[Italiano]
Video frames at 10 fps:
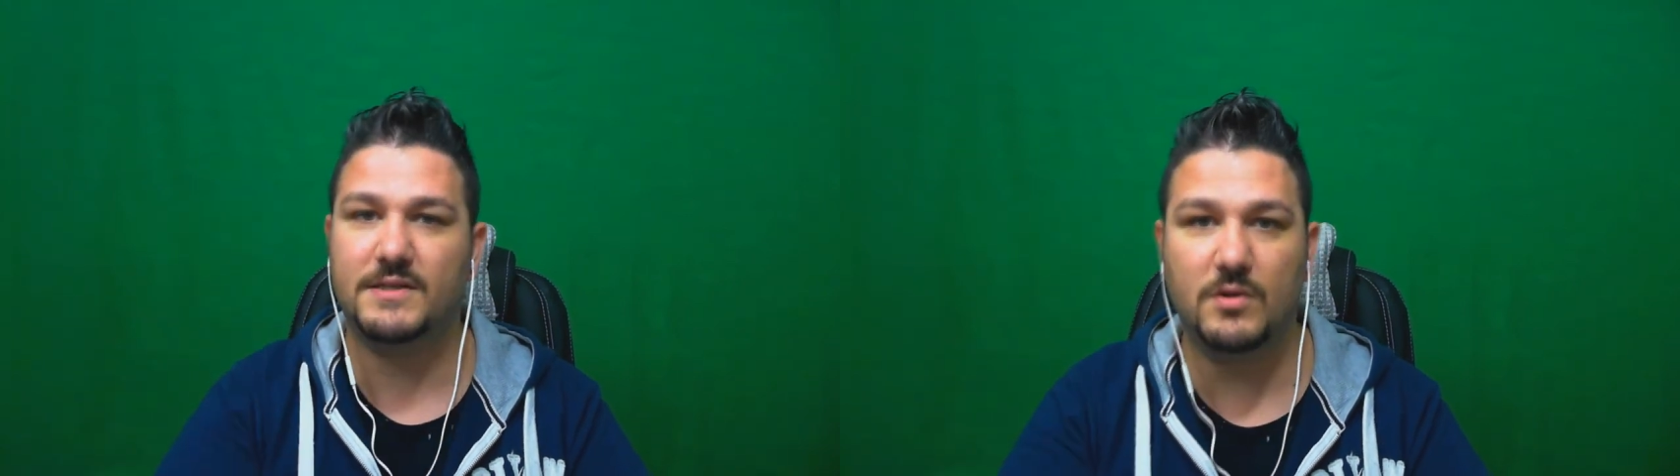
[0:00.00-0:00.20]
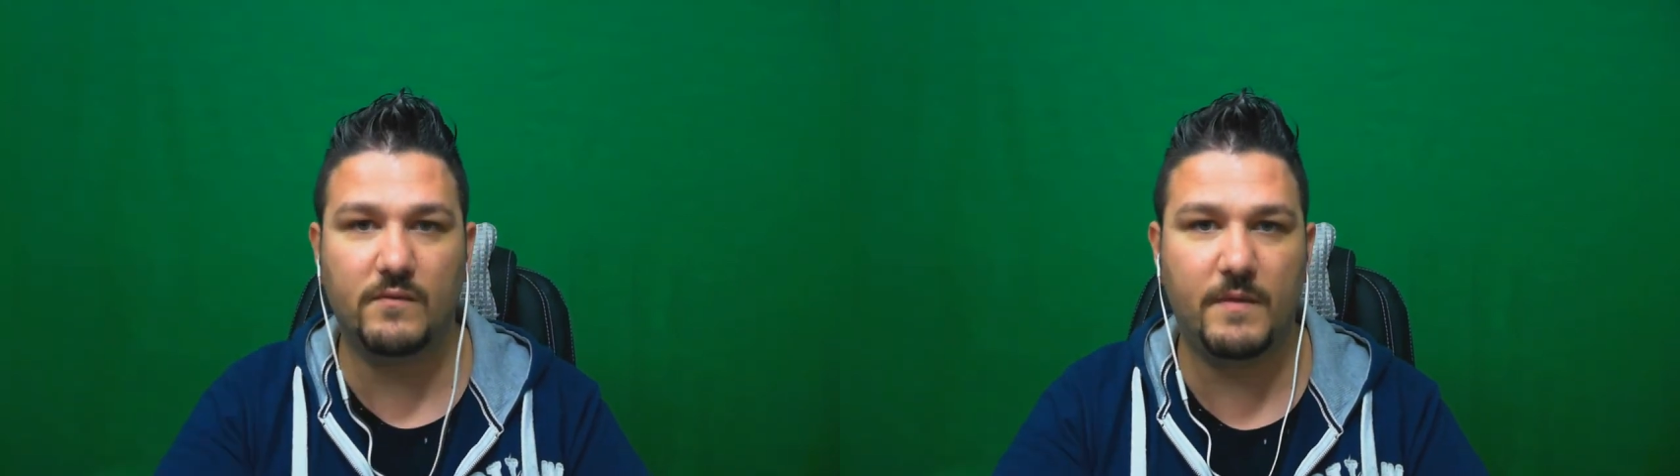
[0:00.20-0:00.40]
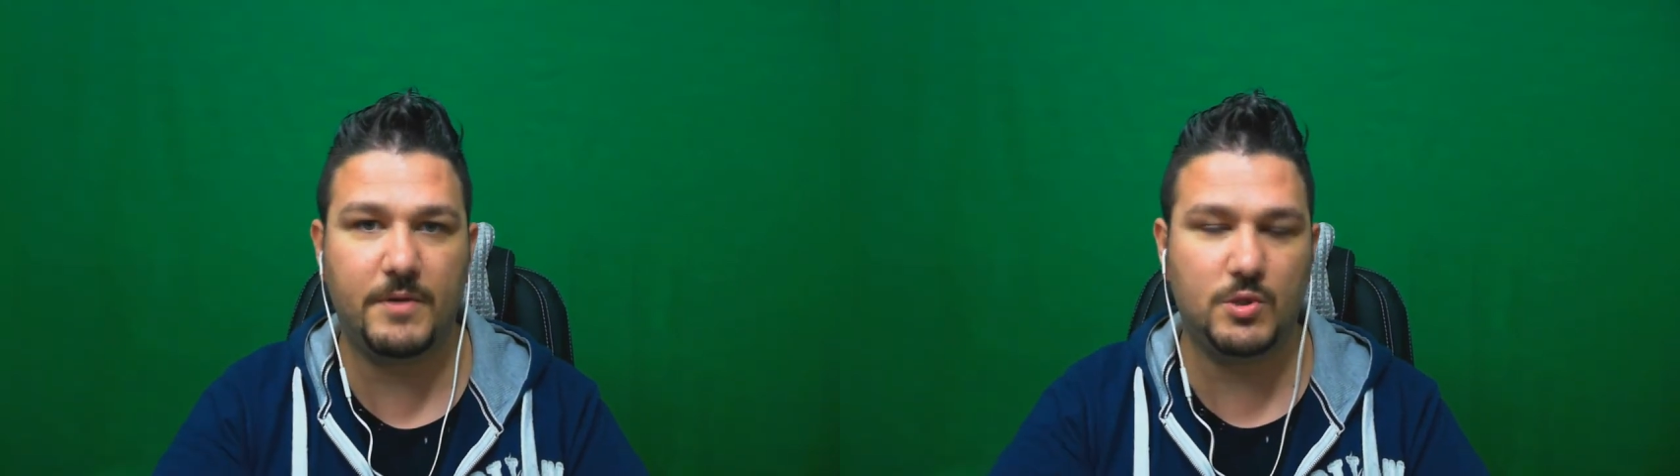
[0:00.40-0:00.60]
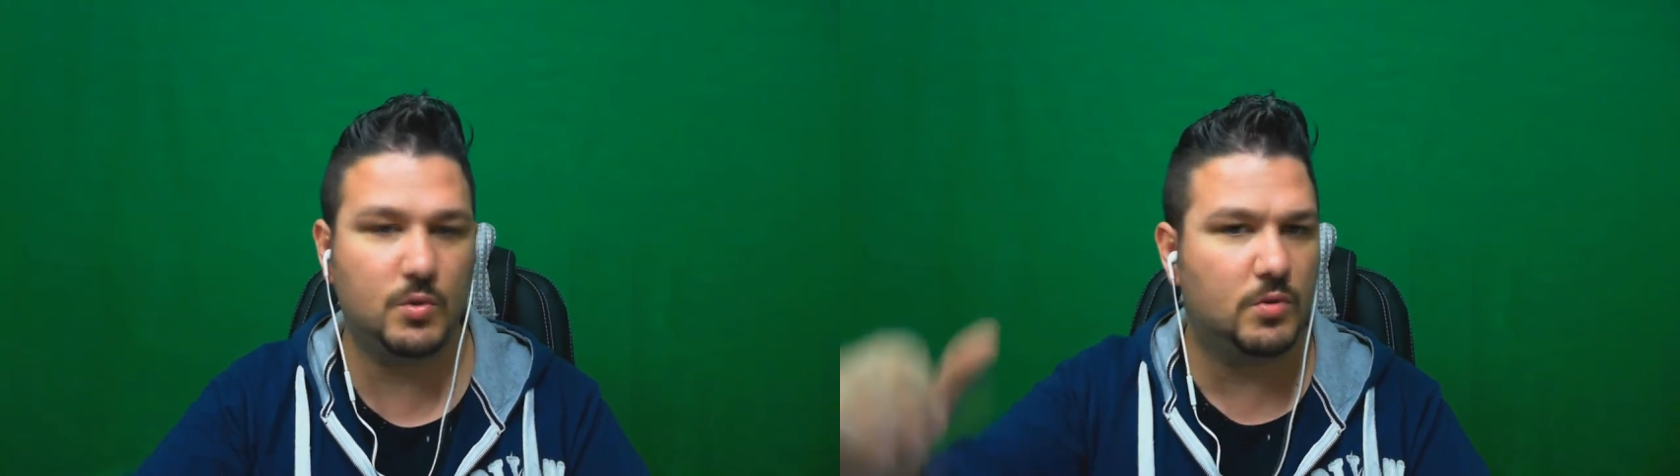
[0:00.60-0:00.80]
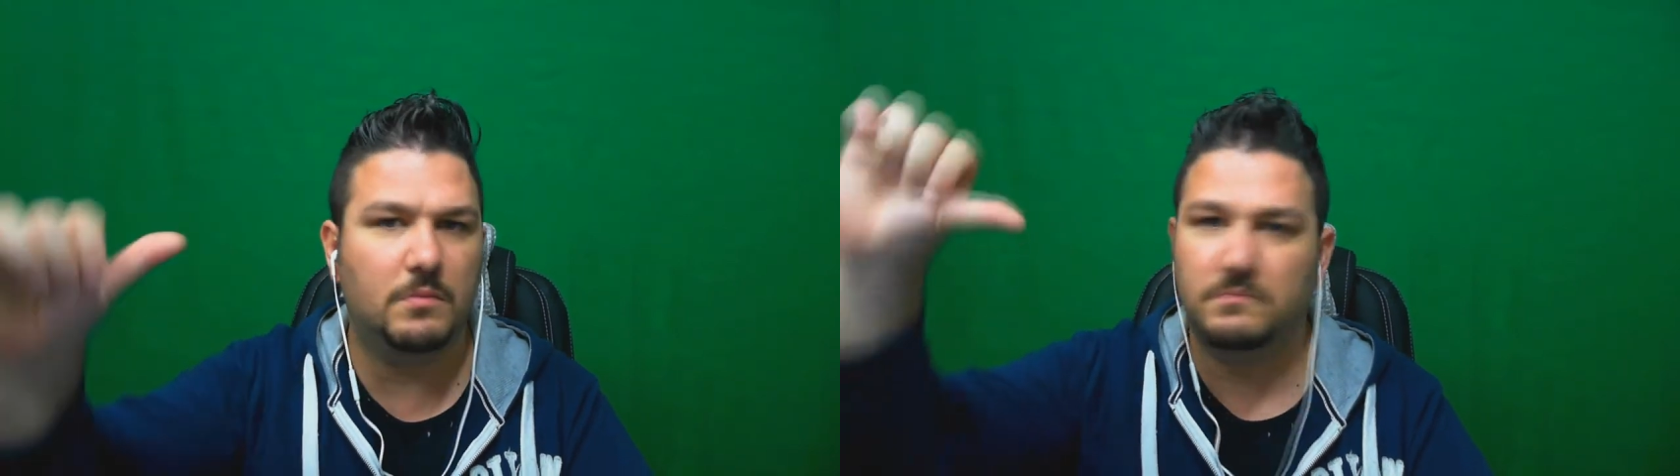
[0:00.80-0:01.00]
se non vi è
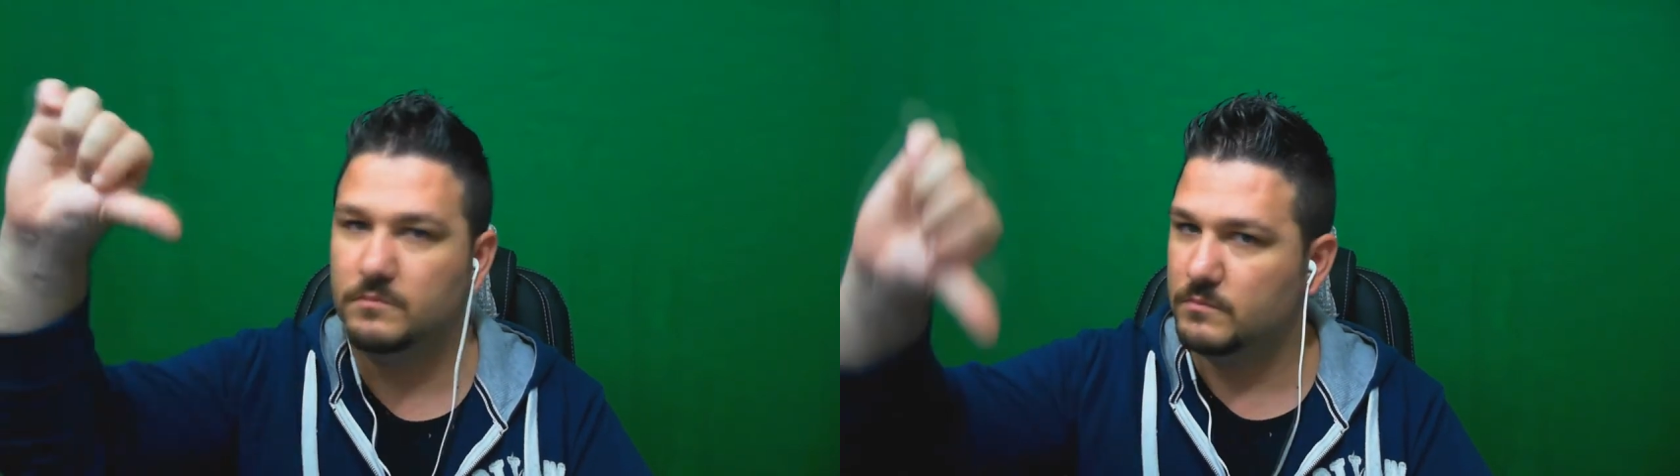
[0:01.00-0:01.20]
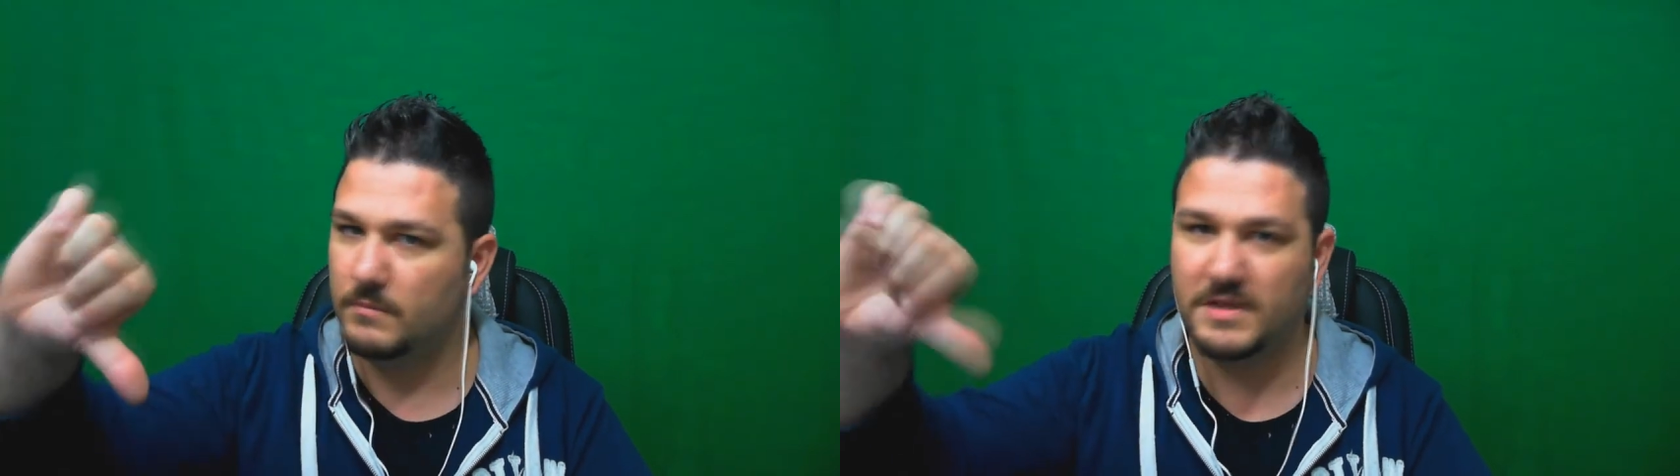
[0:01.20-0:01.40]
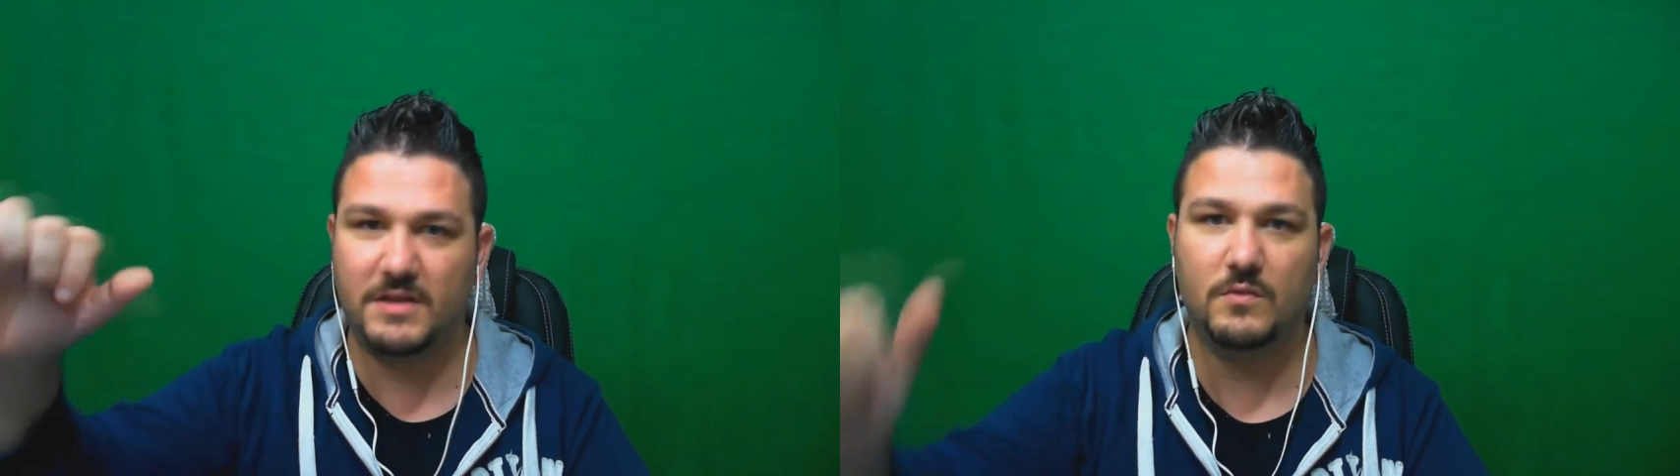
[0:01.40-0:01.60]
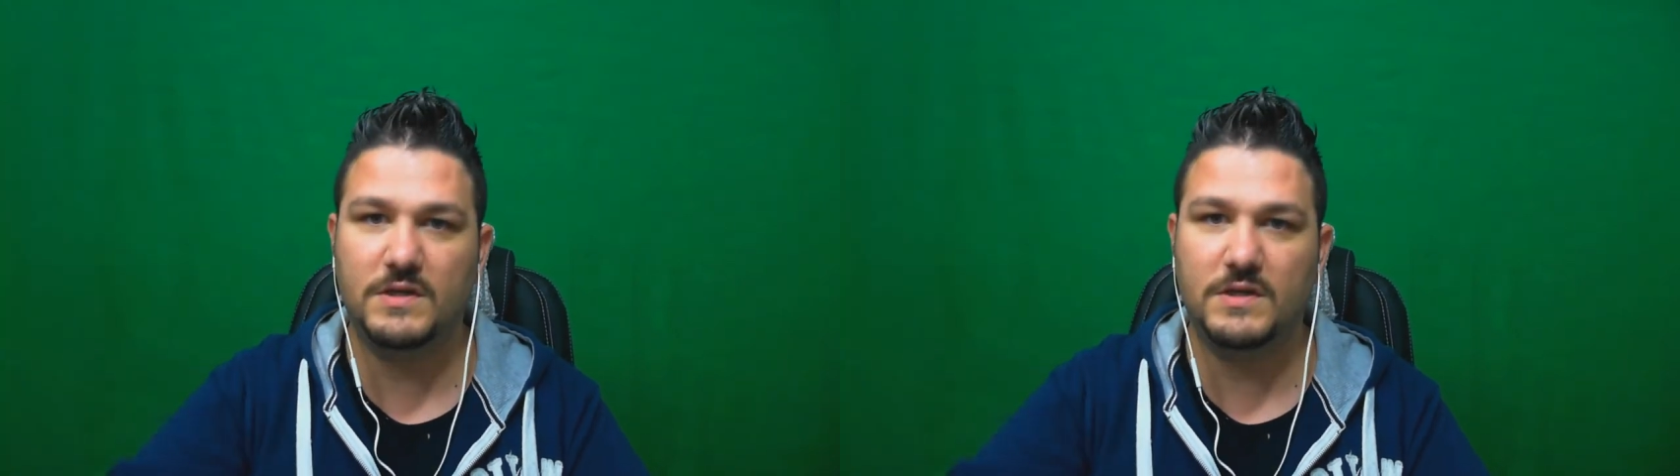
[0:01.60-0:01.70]
piaciuto mettete un